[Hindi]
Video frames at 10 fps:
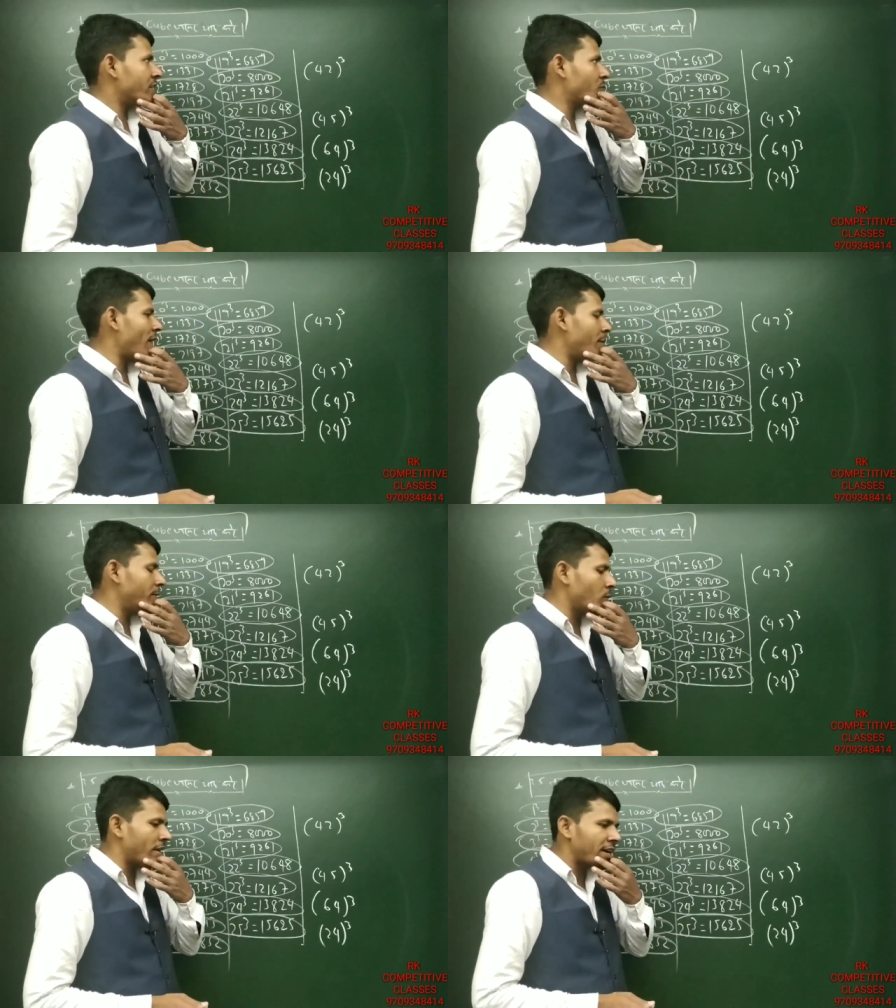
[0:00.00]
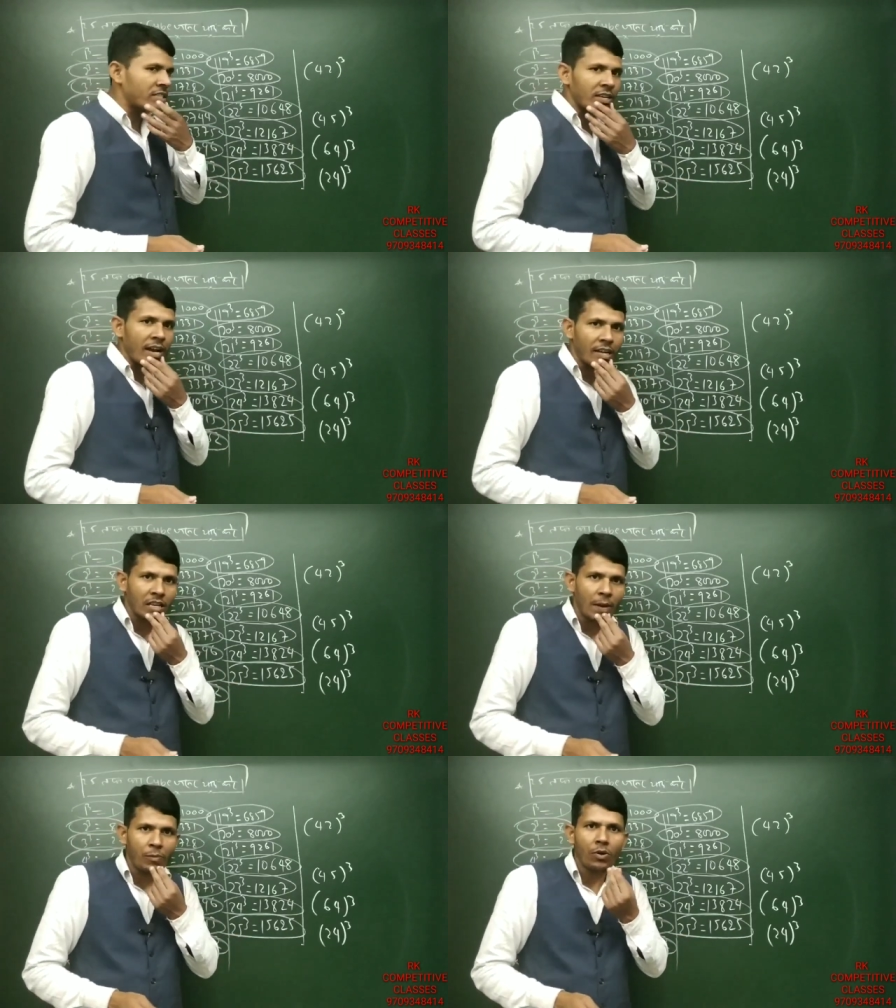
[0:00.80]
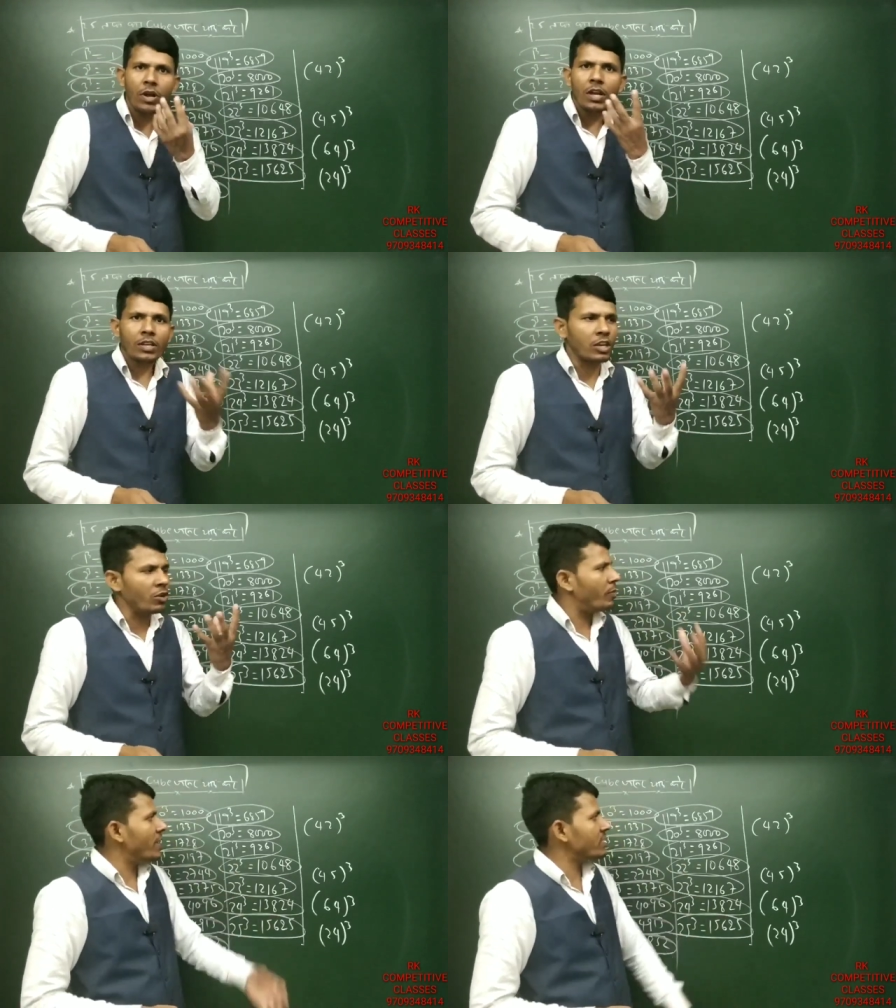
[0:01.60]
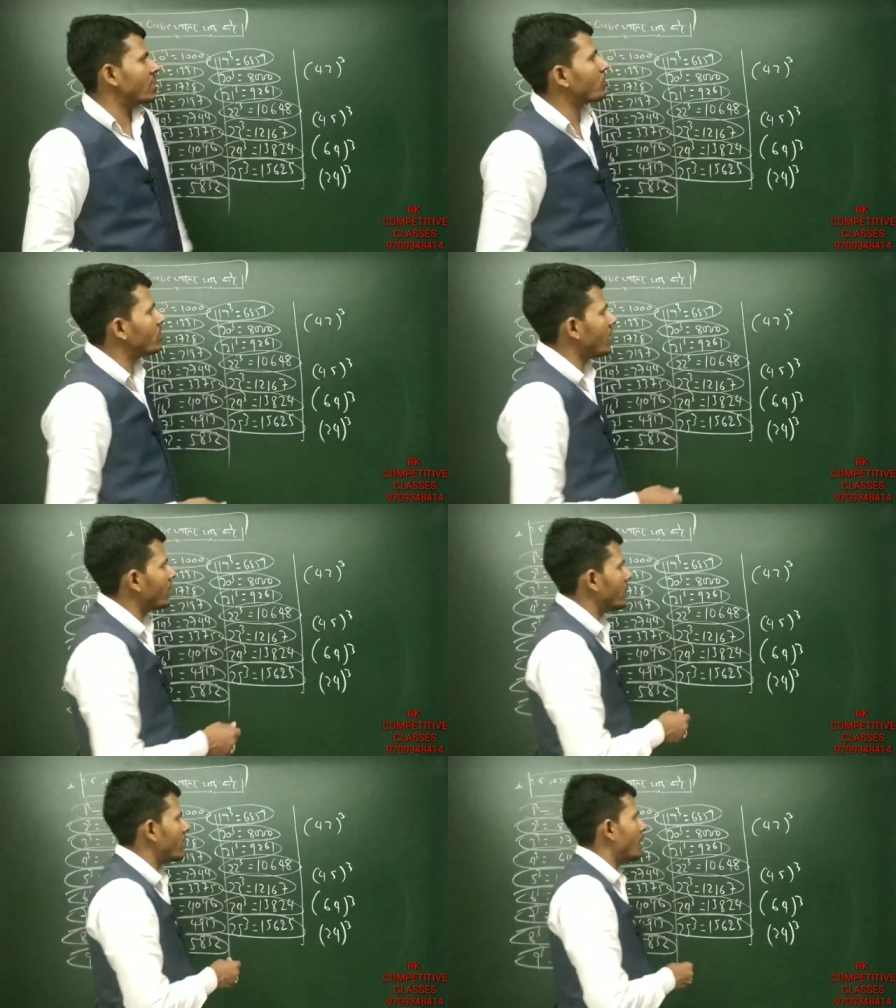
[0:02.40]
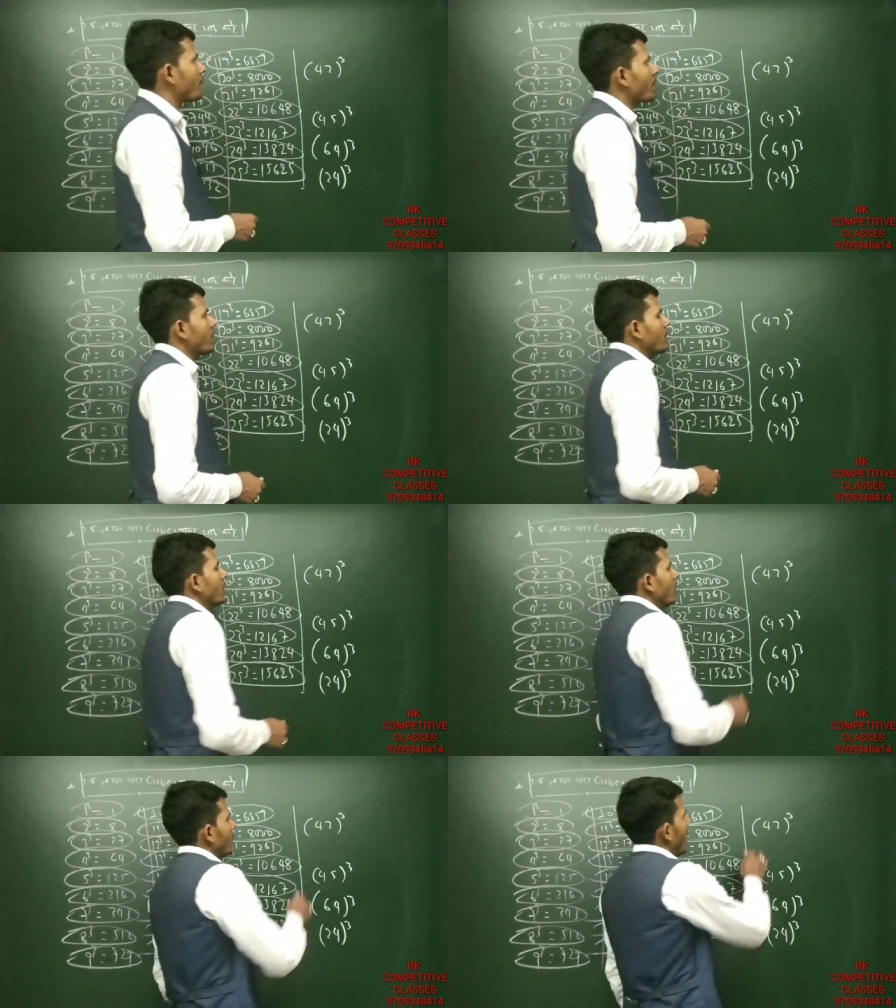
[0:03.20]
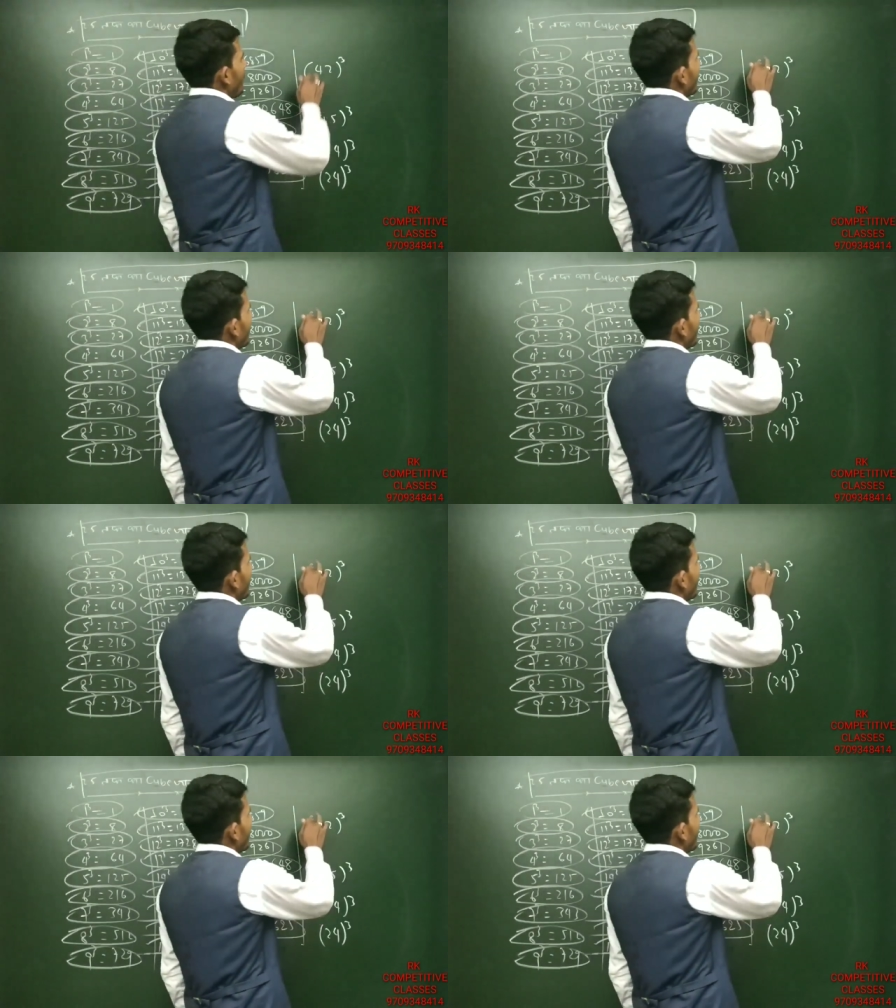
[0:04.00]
स्क्वायर भी दो अंक सिखाए थे आपको क्यूब बस एक को ध्यान देना है यहां